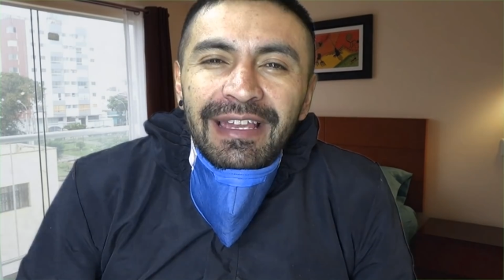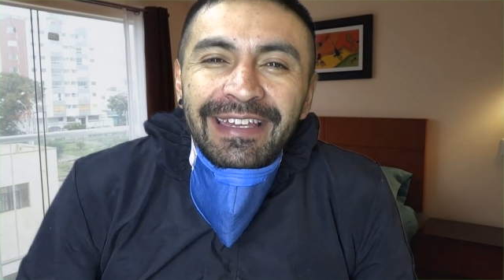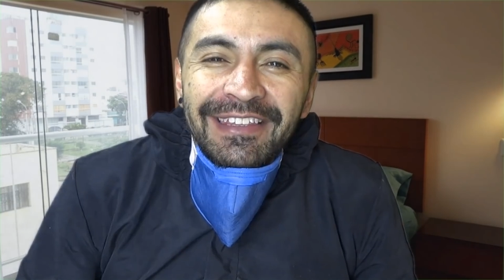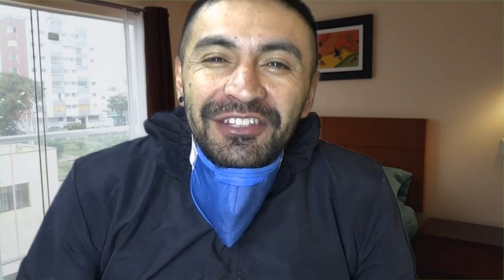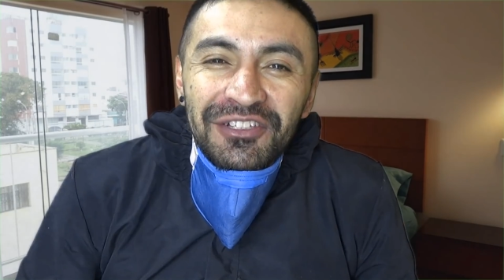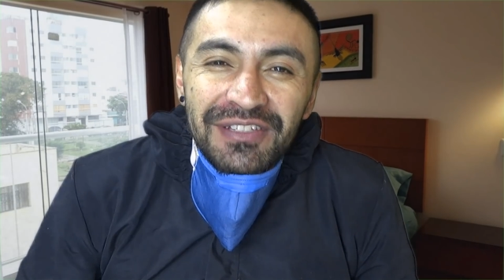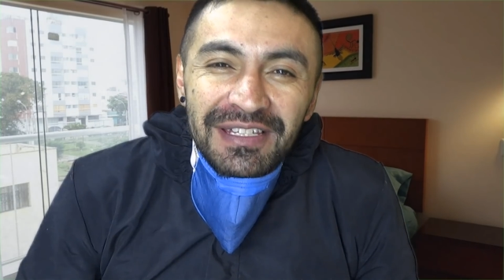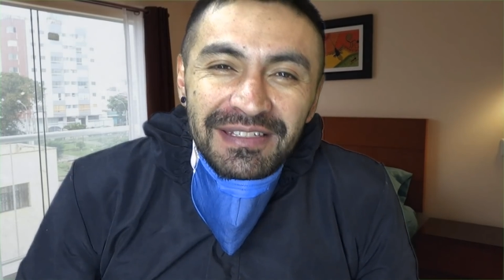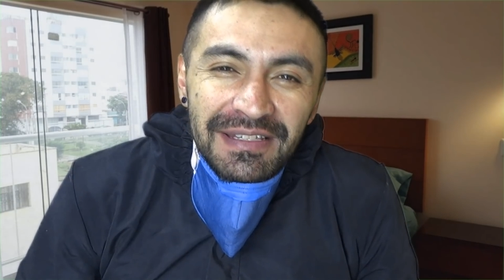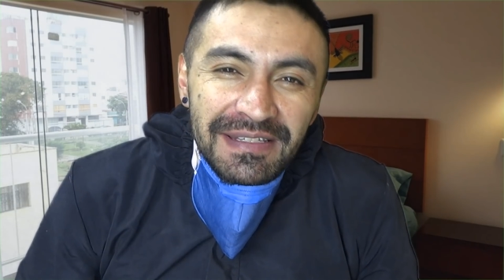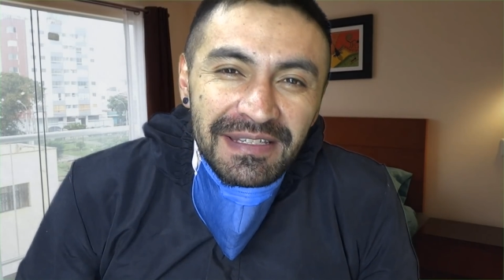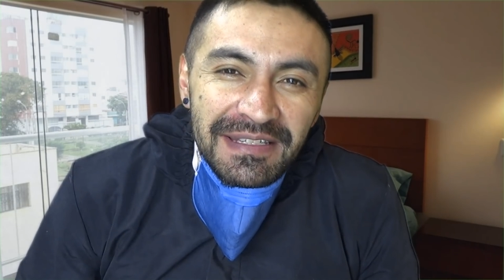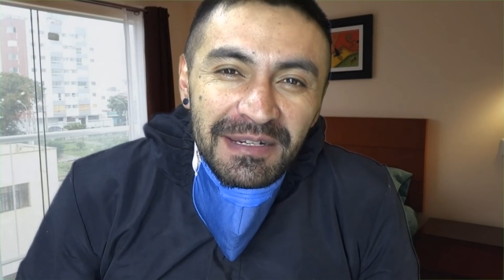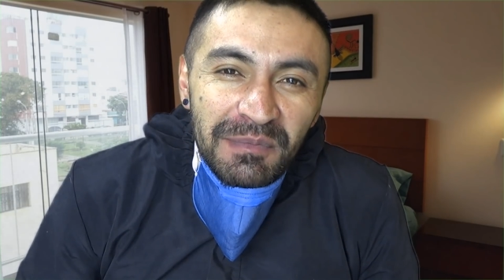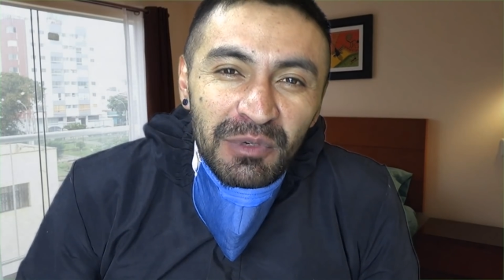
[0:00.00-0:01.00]
Entonces
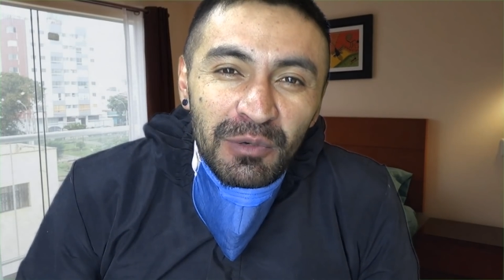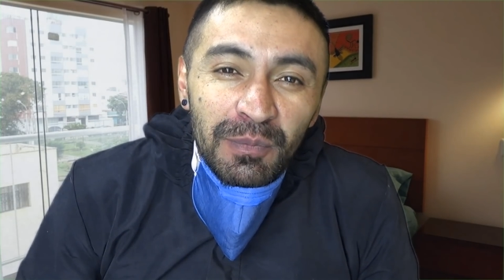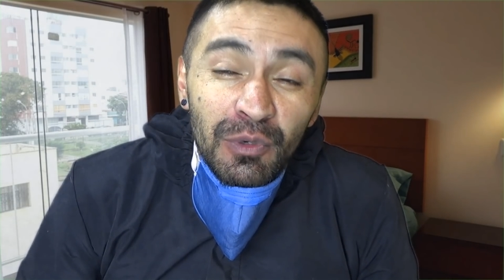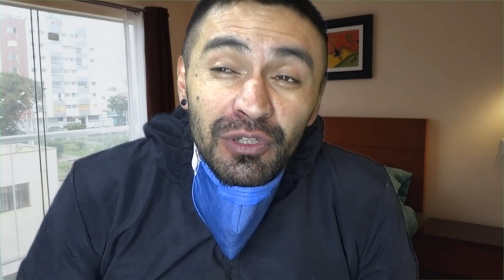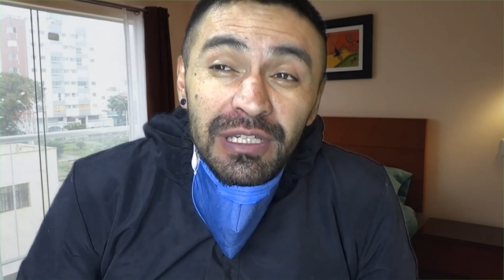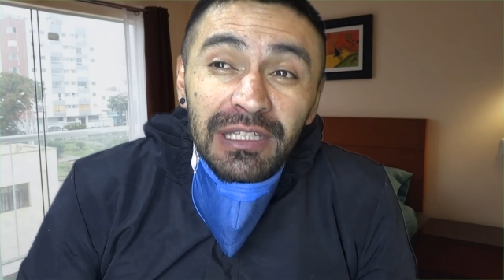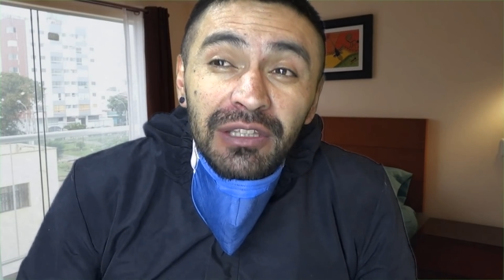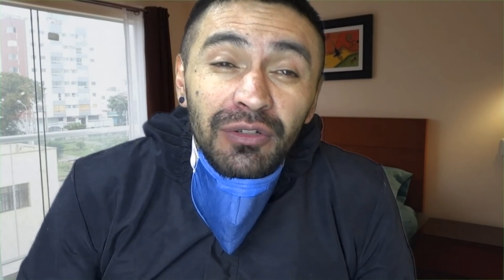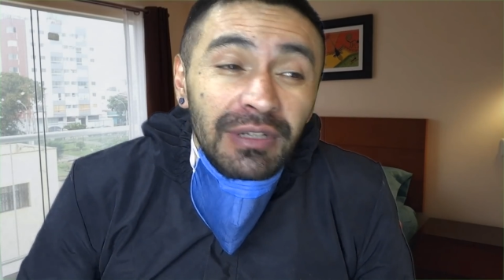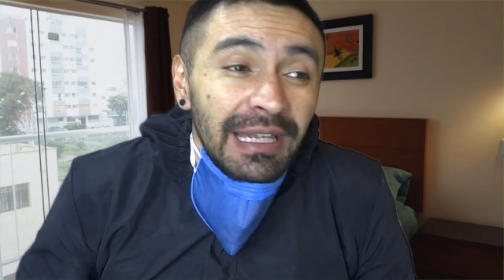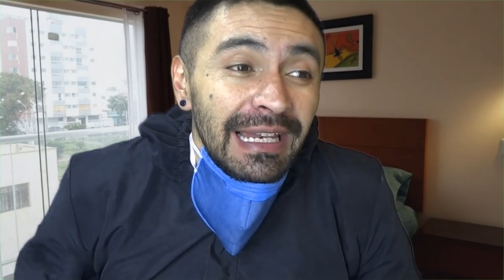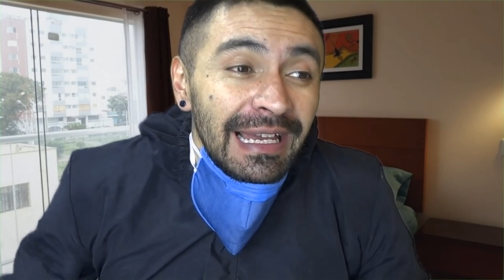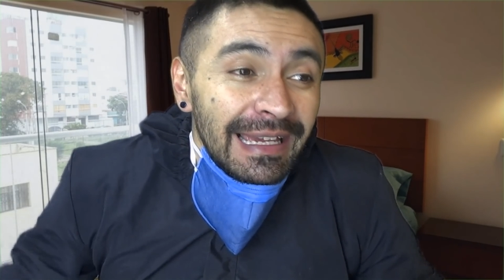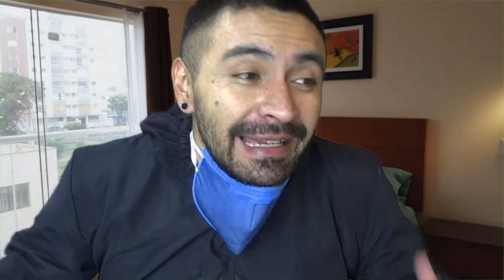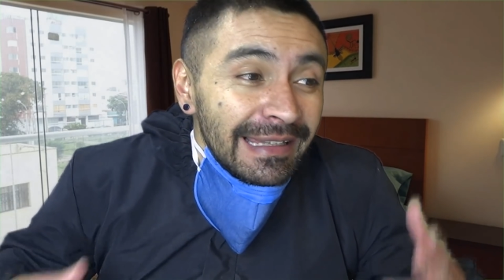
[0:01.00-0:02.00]
ese es el propósito, que
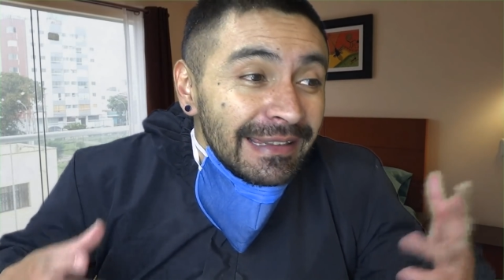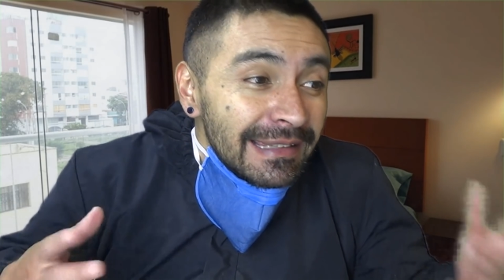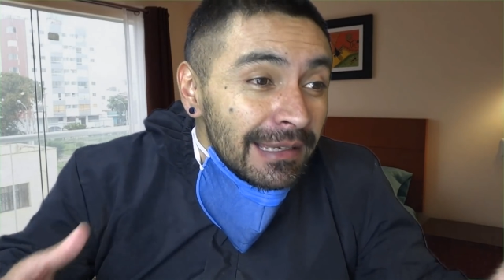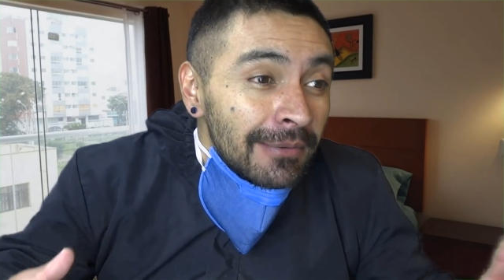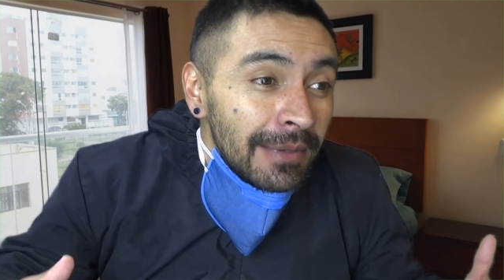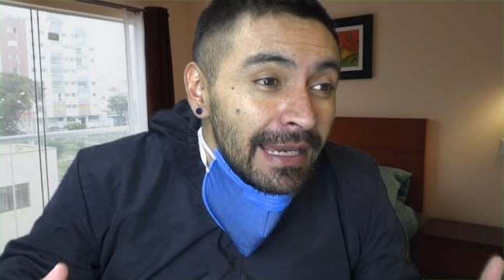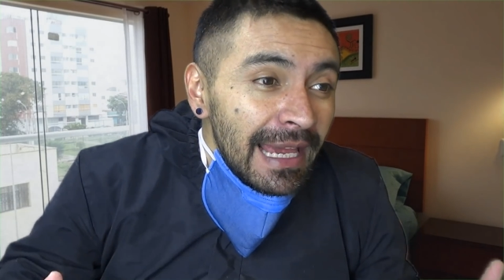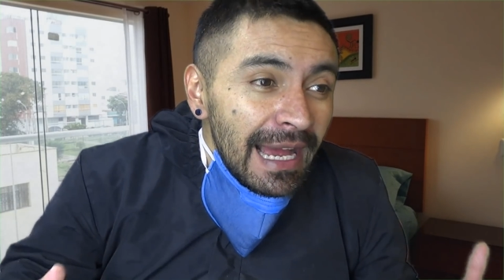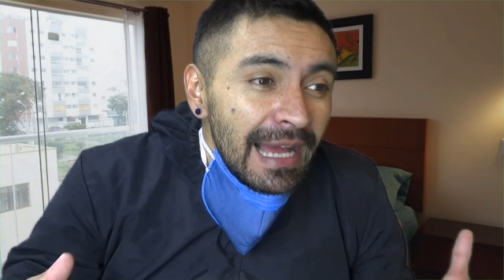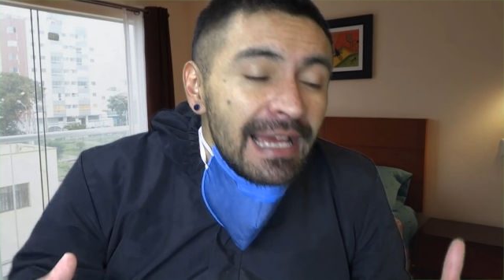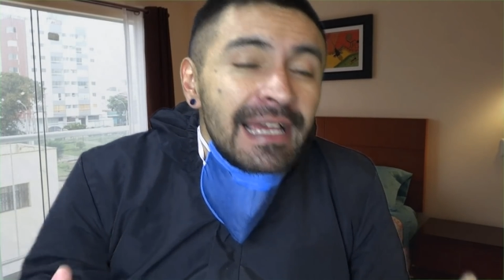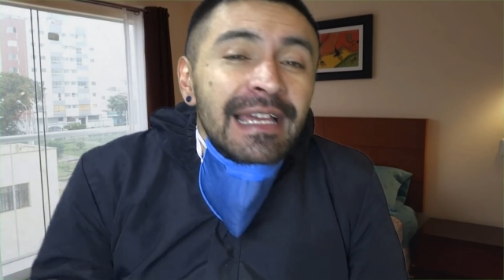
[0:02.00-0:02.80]
la gente vea,